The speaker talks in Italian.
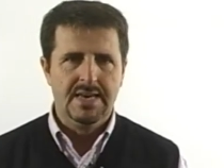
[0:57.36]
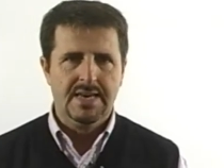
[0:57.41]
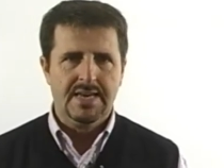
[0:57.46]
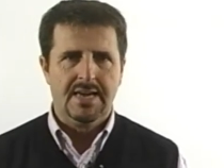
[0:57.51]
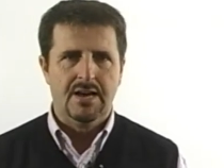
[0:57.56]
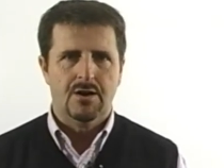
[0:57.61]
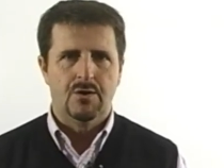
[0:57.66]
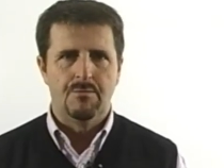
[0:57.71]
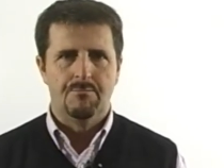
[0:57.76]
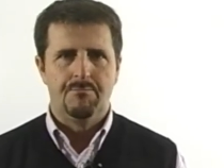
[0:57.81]

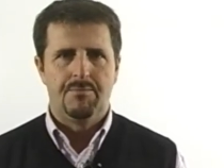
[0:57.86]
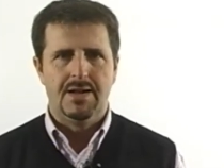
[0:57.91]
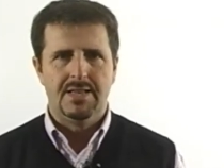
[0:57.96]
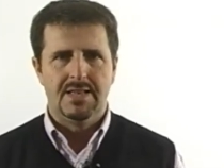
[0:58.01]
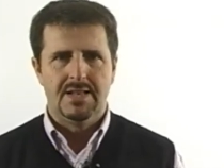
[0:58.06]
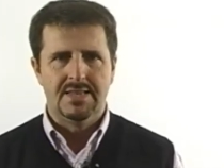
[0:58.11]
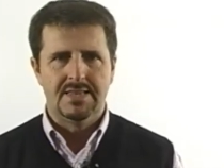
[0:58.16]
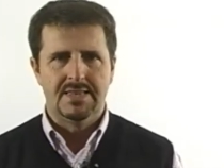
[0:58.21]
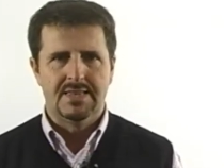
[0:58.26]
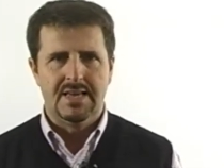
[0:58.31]
che
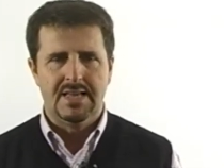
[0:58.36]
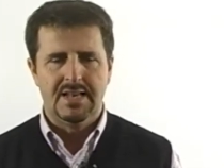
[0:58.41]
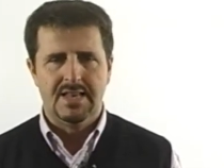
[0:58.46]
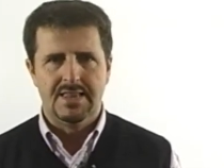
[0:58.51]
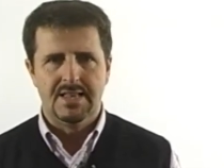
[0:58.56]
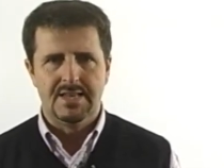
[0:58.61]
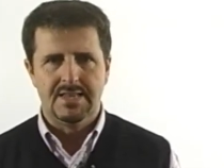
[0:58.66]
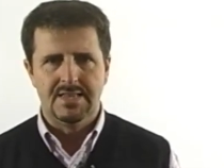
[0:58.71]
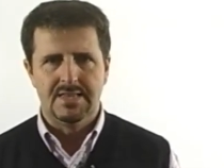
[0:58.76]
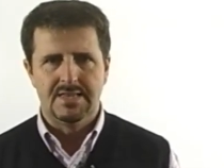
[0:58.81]
accompagna l'entella
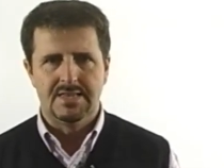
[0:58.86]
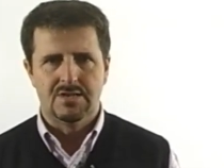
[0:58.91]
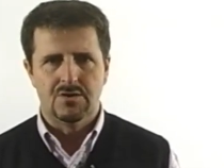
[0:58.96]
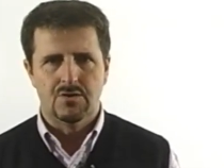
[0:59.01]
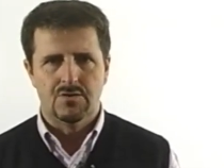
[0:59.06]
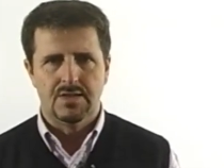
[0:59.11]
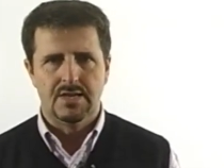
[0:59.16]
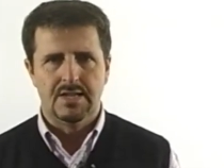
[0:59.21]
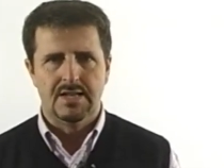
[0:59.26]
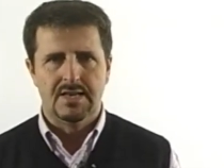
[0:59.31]
dall'inizio
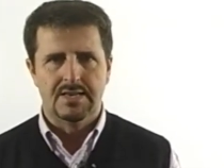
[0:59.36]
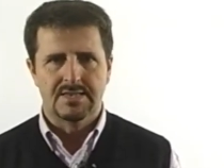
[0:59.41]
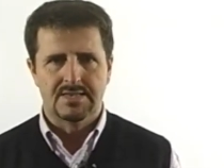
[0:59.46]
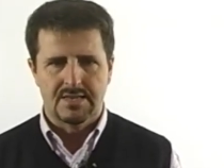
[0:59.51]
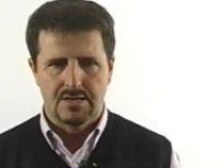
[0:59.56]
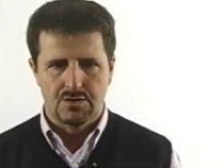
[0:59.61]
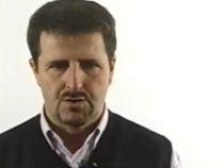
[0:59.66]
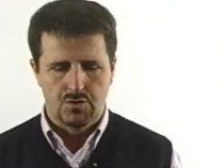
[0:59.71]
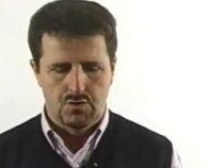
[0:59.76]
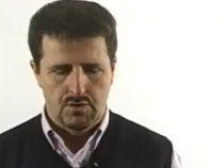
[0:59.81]
della
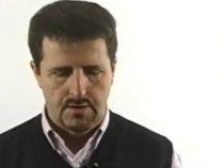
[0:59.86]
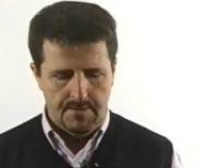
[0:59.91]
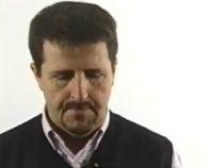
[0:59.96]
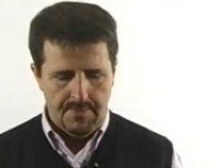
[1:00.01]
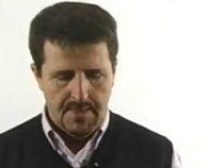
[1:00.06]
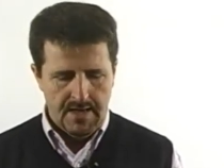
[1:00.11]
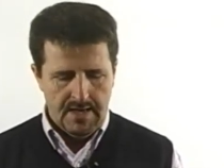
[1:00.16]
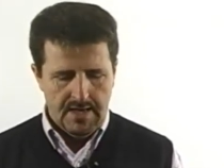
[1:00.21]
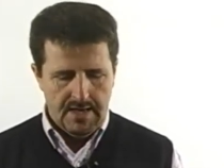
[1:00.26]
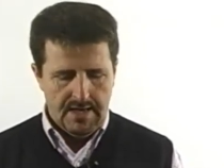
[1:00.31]
stagione.
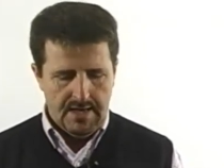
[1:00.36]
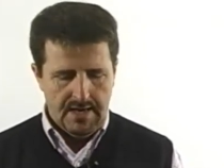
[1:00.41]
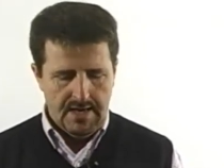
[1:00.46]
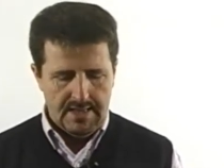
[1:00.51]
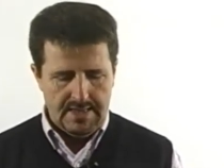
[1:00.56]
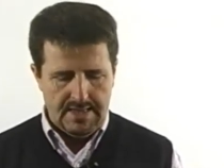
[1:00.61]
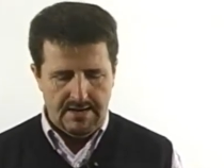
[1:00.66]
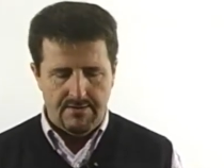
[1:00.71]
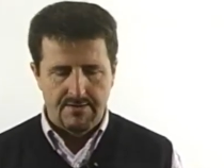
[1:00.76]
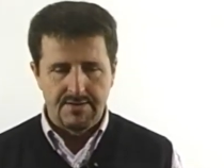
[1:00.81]
E
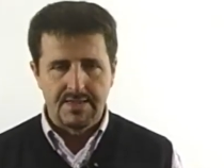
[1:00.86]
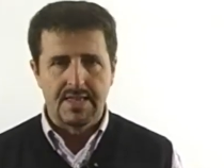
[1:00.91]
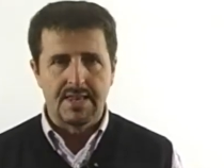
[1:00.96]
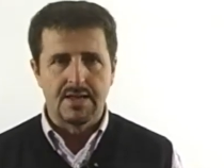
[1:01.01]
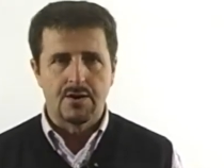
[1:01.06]
andiamo a vedere i